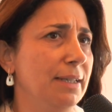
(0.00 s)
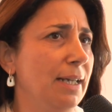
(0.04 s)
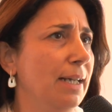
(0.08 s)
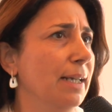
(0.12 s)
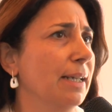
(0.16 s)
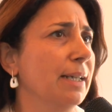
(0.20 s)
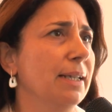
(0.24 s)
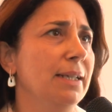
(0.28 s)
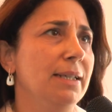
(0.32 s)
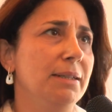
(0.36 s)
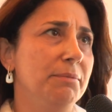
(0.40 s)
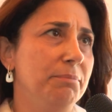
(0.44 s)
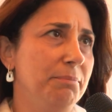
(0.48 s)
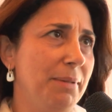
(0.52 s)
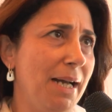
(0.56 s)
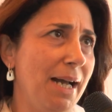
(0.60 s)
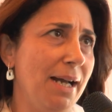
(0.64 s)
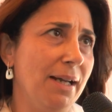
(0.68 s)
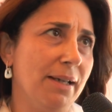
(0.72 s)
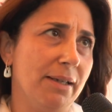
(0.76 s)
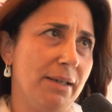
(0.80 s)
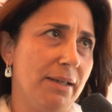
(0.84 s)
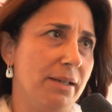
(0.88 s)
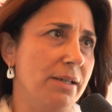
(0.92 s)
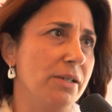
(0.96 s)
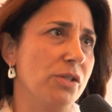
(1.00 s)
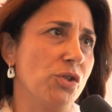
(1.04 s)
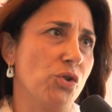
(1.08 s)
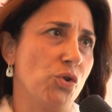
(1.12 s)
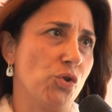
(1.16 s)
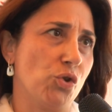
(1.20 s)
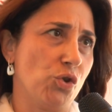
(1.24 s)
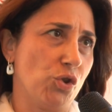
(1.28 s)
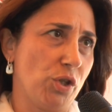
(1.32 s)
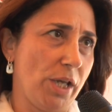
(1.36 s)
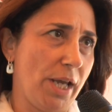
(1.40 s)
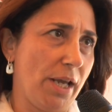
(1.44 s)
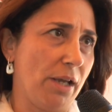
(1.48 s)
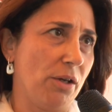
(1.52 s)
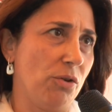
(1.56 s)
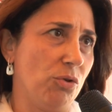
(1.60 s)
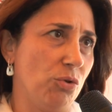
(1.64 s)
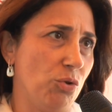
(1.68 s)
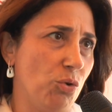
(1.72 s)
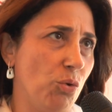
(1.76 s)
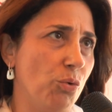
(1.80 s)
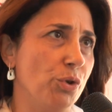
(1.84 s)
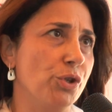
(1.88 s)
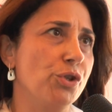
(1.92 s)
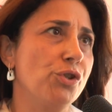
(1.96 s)
anche le banche che
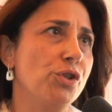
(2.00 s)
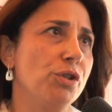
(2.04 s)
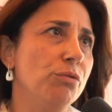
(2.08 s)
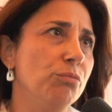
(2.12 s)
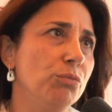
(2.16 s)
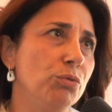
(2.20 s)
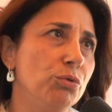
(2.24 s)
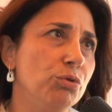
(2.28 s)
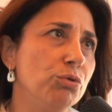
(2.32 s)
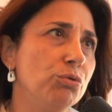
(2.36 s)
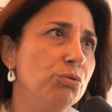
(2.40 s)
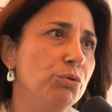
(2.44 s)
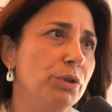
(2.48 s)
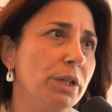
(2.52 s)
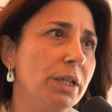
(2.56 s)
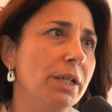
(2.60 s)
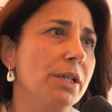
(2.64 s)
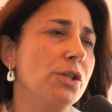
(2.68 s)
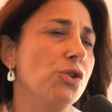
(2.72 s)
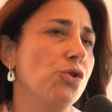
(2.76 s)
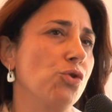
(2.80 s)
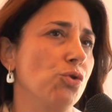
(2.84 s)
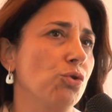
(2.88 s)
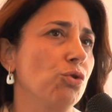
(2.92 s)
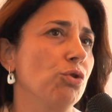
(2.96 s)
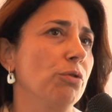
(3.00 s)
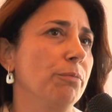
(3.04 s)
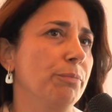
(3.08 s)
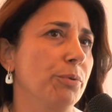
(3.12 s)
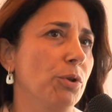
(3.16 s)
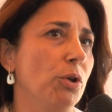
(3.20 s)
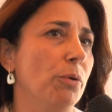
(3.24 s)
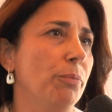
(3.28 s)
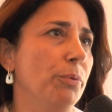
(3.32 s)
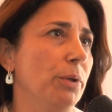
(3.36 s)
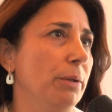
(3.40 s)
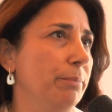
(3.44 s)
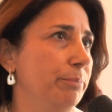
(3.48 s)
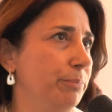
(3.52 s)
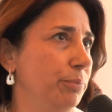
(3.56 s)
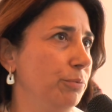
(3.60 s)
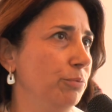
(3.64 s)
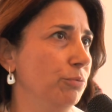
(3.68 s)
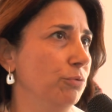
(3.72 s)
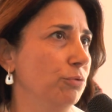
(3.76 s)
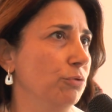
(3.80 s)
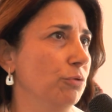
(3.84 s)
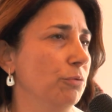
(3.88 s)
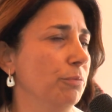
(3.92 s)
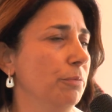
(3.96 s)
sostengono questi mutui che sono proprio
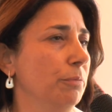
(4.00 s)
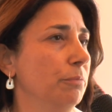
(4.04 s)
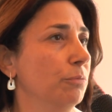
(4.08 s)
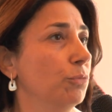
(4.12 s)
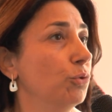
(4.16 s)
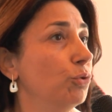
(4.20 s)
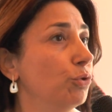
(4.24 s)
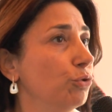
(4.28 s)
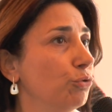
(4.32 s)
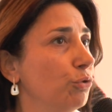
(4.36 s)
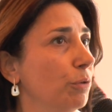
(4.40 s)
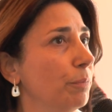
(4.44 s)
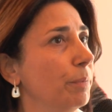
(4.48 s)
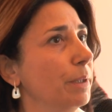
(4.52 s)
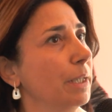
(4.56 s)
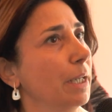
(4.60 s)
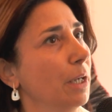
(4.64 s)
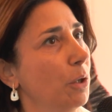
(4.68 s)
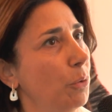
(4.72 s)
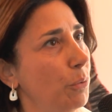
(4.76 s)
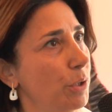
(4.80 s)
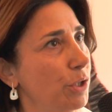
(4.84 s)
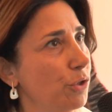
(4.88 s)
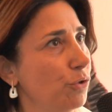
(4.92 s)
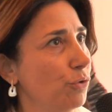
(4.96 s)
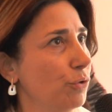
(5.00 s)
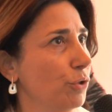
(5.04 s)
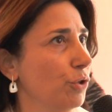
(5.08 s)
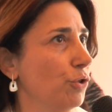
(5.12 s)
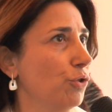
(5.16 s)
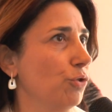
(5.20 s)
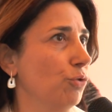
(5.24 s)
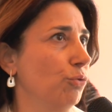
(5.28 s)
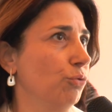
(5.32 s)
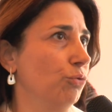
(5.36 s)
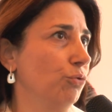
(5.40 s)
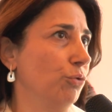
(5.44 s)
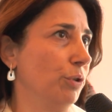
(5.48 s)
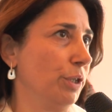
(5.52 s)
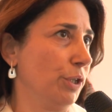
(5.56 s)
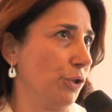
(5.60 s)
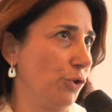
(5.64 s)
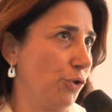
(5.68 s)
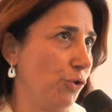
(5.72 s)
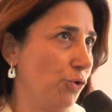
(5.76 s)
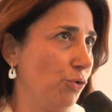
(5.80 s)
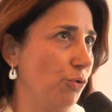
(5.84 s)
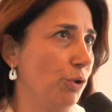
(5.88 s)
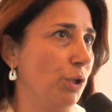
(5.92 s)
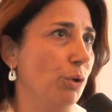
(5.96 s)
appunto mutui per acquisto e
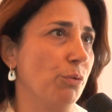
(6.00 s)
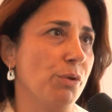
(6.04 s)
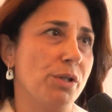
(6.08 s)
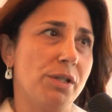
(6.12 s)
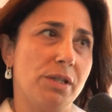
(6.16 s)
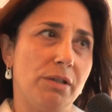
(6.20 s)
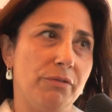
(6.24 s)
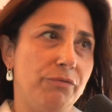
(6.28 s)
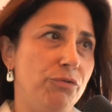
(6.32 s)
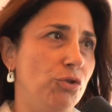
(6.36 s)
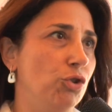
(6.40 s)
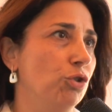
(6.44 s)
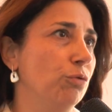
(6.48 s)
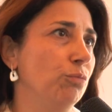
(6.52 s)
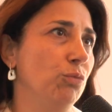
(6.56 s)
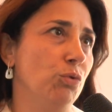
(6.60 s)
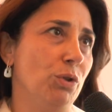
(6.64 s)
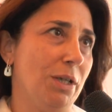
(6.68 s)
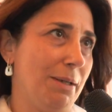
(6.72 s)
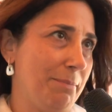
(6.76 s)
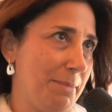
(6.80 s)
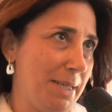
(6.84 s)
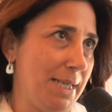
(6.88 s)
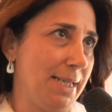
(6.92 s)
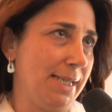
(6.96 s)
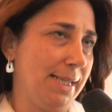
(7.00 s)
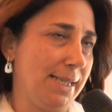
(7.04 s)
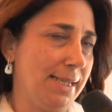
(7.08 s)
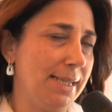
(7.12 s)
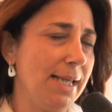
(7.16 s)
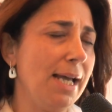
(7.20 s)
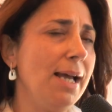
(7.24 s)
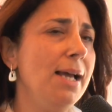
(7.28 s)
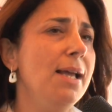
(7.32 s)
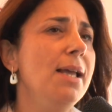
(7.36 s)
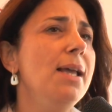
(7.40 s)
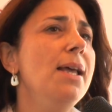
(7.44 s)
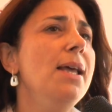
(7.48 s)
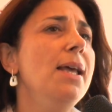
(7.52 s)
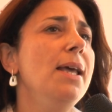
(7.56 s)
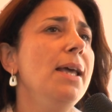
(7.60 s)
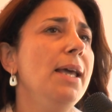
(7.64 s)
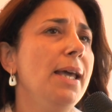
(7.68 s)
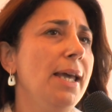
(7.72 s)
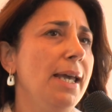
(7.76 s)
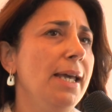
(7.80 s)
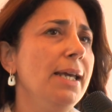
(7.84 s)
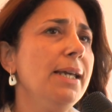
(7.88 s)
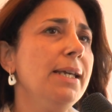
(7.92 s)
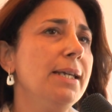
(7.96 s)
ristrutturazione, questa formula mista
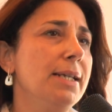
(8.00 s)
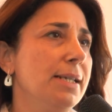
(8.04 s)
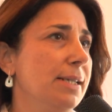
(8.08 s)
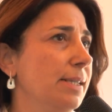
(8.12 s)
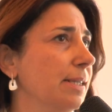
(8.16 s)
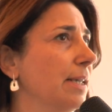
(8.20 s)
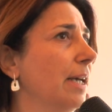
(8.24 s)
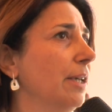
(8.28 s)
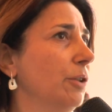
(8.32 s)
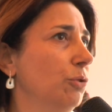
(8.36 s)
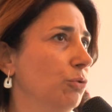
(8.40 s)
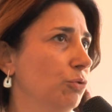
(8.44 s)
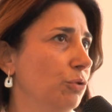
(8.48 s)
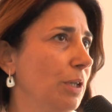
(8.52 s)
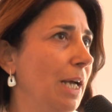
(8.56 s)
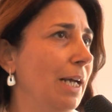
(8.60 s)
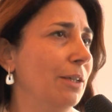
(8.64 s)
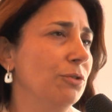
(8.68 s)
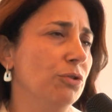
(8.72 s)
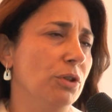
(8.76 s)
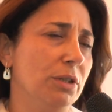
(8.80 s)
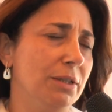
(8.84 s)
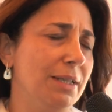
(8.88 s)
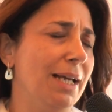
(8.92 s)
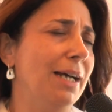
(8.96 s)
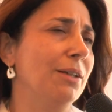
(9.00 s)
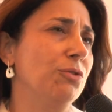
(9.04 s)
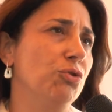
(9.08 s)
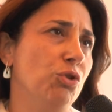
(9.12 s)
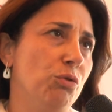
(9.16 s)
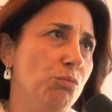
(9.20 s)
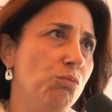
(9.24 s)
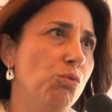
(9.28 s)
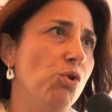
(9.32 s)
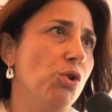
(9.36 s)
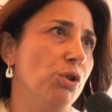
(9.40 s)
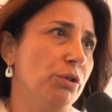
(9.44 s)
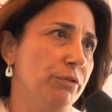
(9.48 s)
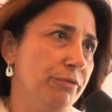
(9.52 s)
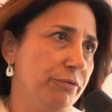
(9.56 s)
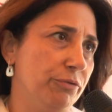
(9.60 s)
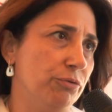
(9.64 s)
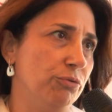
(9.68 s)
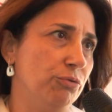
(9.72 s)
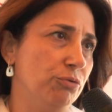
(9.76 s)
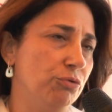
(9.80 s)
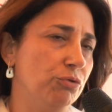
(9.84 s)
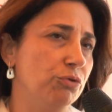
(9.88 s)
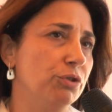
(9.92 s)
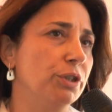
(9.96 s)
e che sta aiutando e dando i buoni
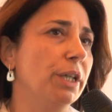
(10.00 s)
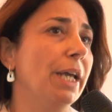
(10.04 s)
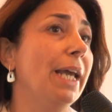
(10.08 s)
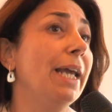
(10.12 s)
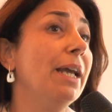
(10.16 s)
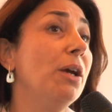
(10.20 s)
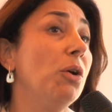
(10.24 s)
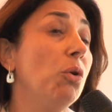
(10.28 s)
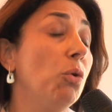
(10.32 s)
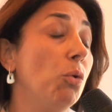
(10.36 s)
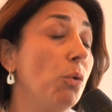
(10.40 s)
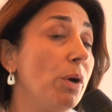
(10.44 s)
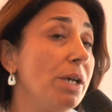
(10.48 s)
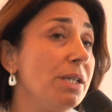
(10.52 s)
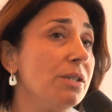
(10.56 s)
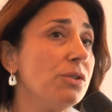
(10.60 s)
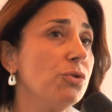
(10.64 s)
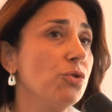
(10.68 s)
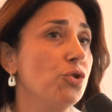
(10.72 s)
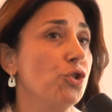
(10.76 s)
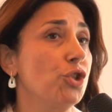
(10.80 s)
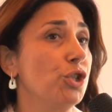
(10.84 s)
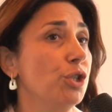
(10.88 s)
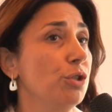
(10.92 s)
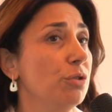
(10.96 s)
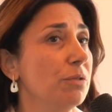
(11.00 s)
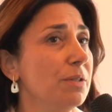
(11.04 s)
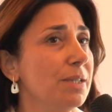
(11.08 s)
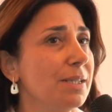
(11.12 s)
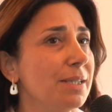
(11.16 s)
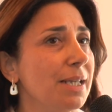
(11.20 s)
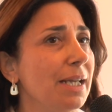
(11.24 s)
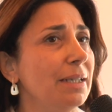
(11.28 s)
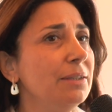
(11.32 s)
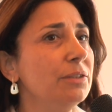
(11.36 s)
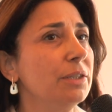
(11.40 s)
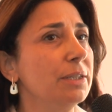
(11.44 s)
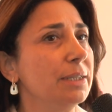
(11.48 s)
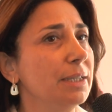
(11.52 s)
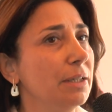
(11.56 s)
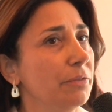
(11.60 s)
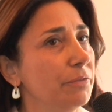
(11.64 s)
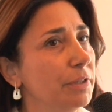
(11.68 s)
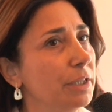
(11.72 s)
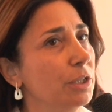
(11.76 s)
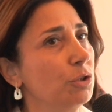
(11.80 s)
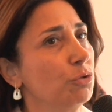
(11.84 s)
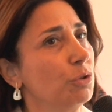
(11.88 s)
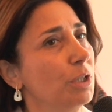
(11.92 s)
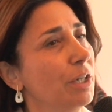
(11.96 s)
frutti e questo ci consente di
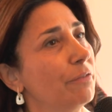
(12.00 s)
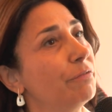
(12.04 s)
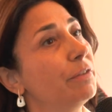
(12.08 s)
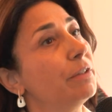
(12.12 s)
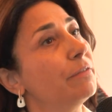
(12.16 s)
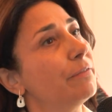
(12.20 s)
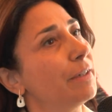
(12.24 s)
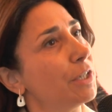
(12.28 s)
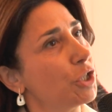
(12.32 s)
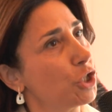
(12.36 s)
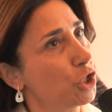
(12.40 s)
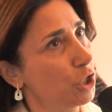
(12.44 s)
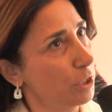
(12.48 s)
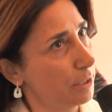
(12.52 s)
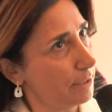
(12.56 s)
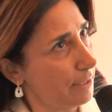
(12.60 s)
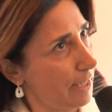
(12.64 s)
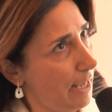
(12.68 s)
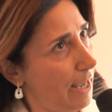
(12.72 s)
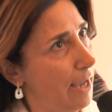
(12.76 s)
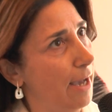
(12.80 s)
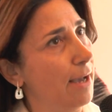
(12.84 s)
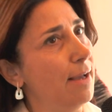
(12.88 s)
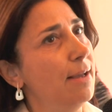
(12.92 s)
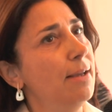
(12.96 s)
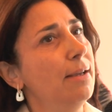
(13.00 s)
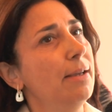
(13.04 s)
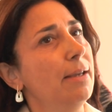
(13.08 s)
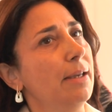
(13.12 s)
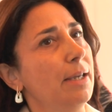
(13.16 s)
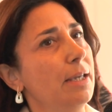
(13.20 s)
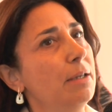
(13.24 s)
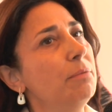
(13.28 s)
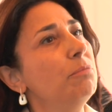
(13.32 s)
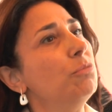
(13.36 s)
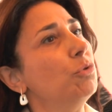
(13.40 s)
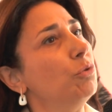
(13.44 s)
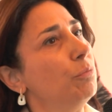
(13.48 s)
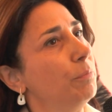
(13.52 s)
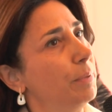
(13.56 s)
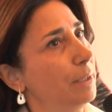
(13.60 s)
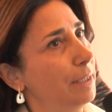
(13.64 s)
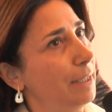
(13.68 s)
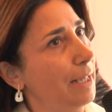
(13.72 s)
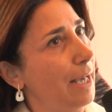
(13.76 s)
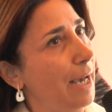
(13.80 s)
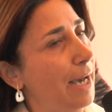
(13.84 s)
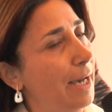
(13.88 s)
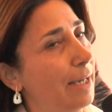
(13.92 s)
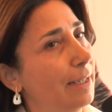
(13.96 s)
avere una vivacità
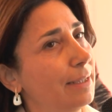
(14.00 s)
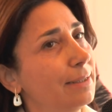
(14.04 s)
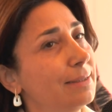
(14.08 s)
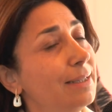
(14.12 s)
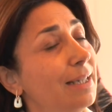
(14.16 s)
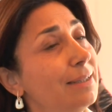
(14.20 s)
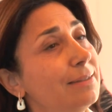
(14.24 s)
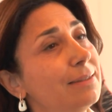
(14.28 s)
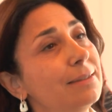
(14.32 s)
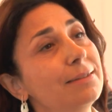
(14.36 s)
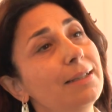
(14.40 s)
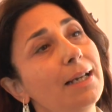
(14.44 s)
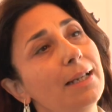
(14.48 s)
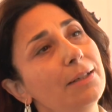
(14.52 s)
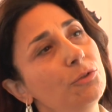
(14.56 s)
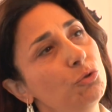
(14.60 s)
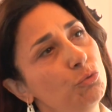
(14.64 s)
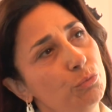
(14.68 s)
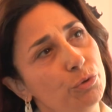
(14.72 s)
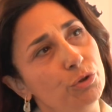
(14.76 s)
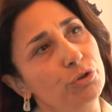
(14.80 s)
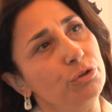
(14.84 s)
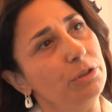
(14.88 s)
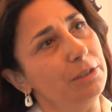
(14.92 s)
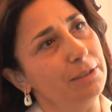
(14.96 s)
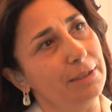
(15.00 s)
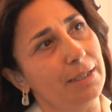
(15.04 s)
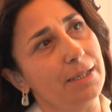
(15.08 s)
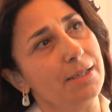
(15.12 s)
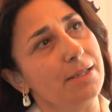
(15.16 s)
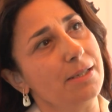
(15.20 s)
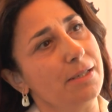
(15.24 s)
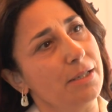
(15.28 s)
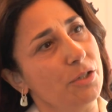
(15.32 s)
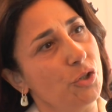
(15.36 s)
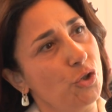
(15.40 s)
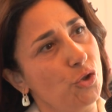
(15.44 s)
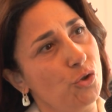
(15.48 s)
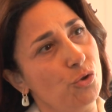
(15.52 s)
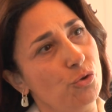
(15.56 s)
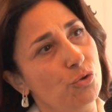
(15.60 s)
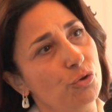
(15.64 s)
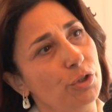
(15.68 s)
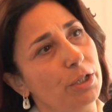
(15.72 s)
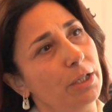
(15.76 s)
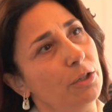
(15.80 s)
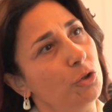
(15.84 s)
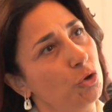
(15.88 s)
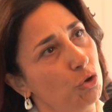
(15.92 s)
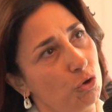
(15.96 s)
immobiliare data dal numero di
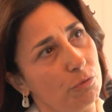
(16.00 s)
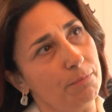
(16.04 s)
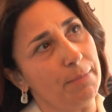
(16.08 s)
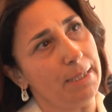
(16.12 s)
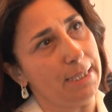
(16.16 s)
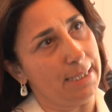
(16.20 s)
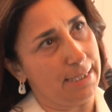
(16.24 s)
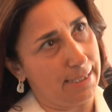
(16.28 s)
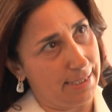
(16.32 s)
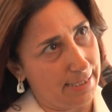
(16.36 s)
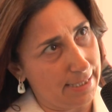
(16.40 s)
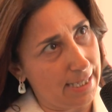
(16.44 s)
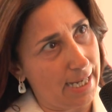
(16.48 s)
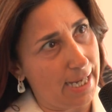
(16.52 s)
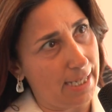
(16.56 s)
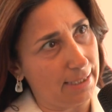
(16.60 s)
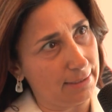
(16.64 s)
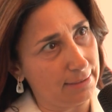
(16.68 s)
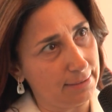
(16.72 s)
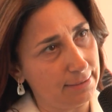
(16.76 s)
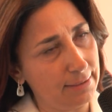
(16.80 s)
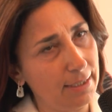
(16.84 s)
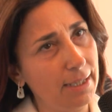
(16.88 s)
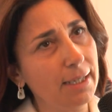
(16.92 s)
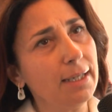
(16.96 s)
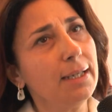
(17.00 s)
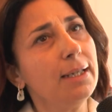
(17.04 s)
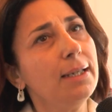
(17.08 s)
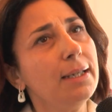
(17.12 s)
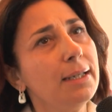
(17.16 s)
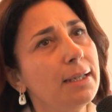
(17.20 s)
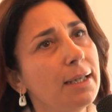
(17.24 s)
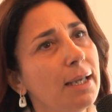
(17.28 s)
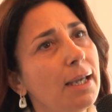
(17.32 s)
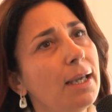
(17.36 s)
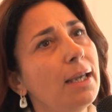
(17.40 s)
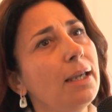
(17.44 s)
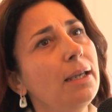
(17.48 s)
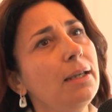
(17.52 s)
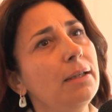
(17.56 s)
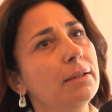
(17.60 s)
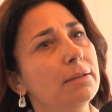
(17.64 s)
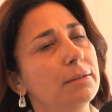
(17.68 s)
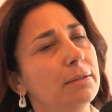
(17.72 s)
transazioni normalizzate che